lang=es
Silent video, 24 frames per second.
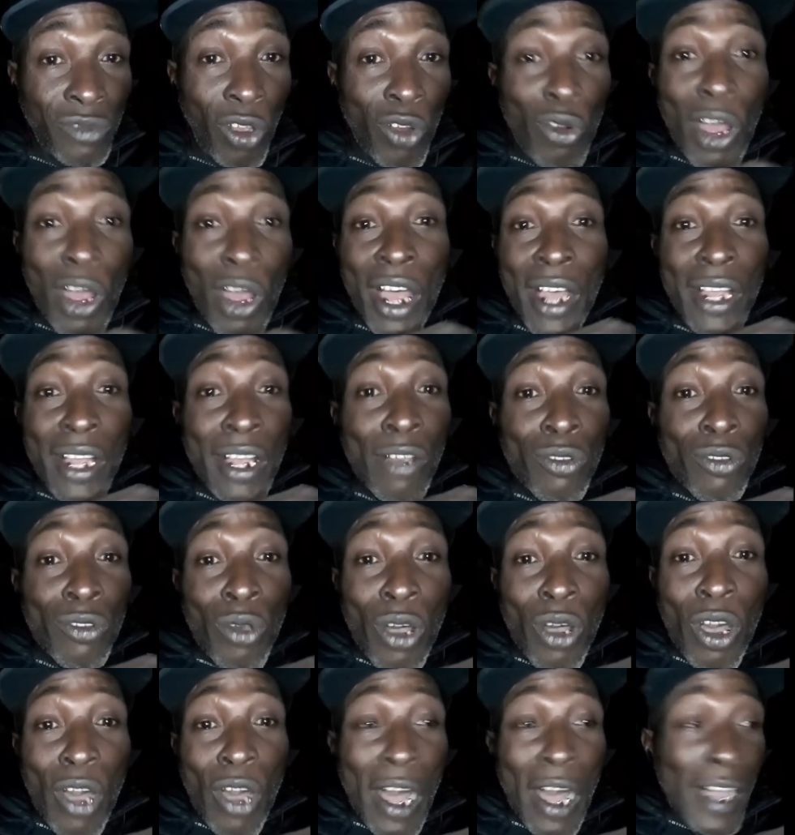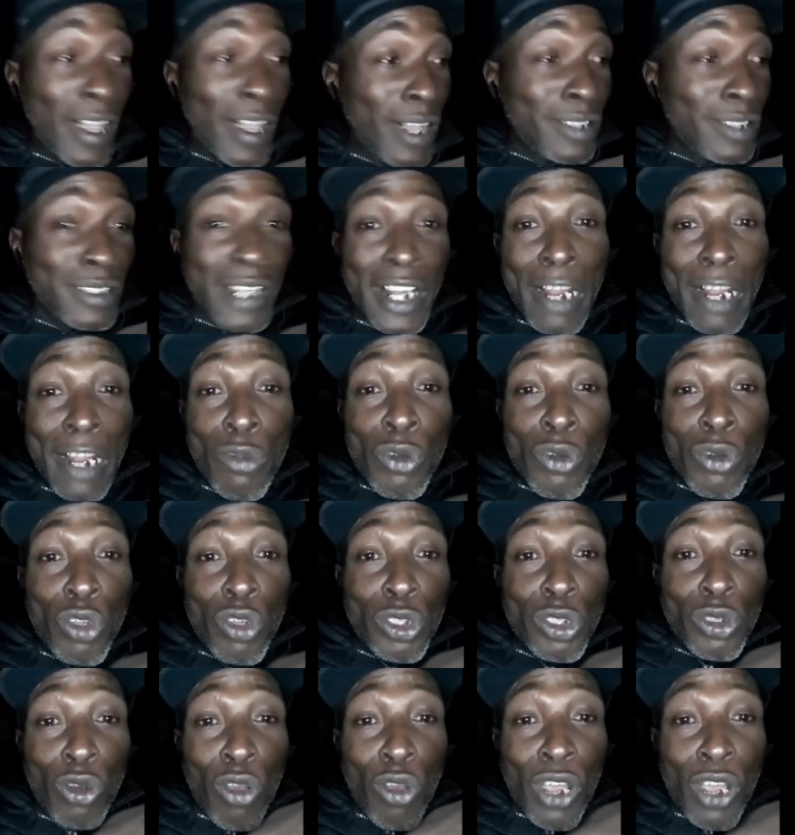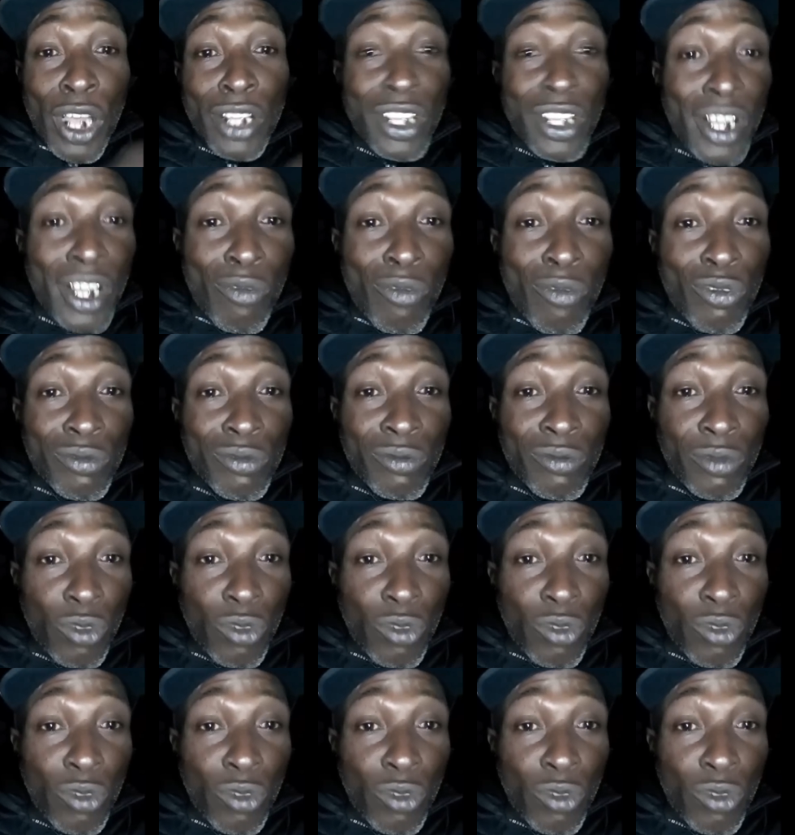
o no, alcanzáramos nuestro objetivo.